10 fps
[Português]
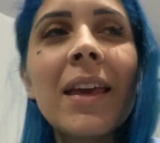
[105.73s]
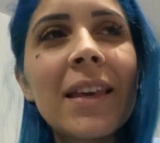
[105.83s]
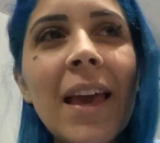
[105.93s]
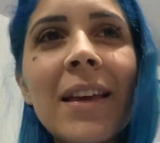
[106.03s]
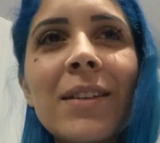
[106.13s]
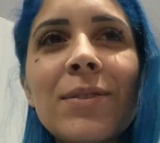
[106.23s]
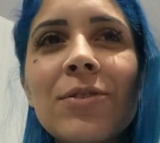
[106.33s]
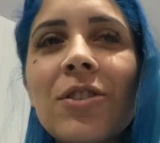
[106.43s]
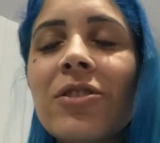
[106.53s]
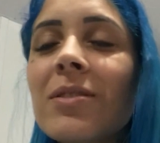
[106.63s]
E é isso,
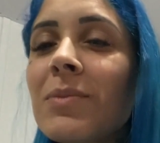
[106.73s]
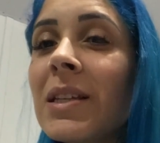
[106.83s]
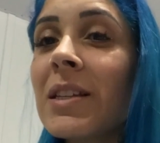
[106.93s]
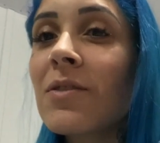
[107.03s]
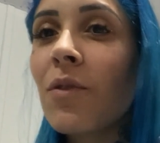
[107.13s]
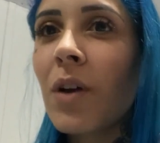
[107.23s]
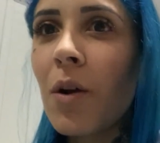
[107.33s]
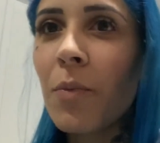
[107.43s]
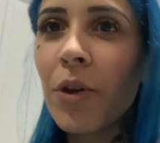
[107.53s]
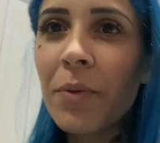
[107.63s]
gente. As meninas vão ficar
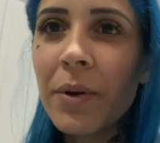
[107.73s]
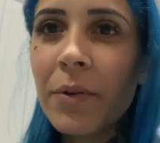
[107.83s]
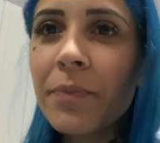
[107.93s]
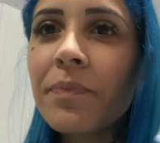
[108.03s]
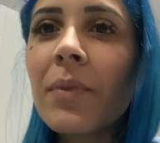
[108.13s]
com meu irmão.